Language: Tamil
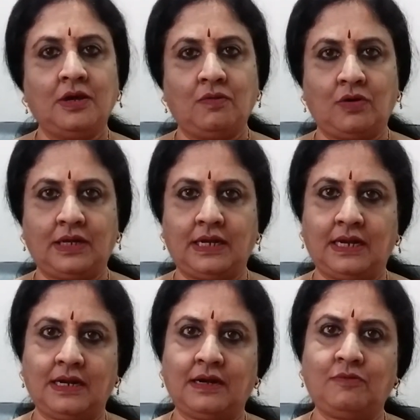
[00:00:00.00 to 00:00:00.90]
உங்களுக்கு
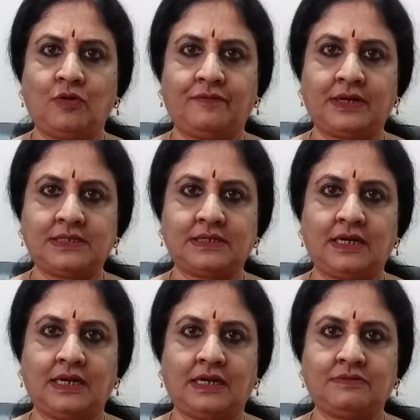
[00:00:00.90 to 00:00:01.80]
இல்லைன்னாலும் உங்கள் ஃப்ரெண்ட்ஸ்
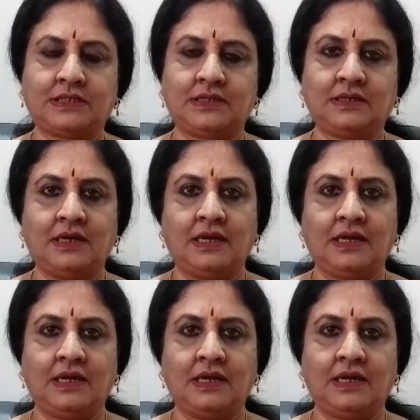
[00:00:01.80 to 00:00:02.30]
ரிலேட்டிவ்ஸுக்கு